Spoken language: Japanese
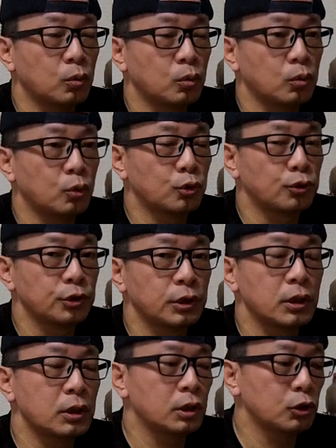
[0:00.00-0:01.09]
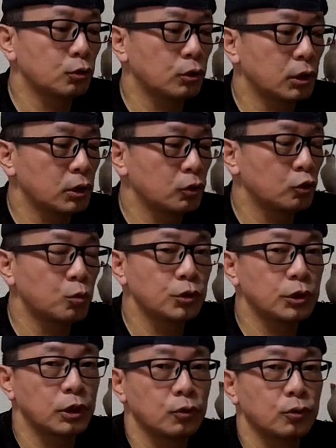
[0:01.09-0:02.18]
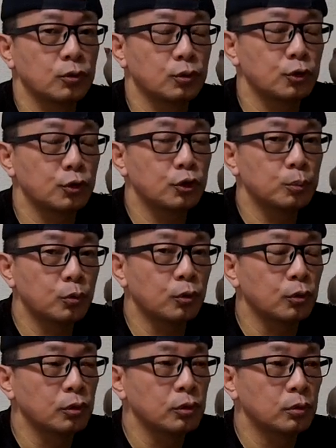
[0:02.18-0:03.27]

こう、呼吸器内科に行こうかなと思ってた時よりも、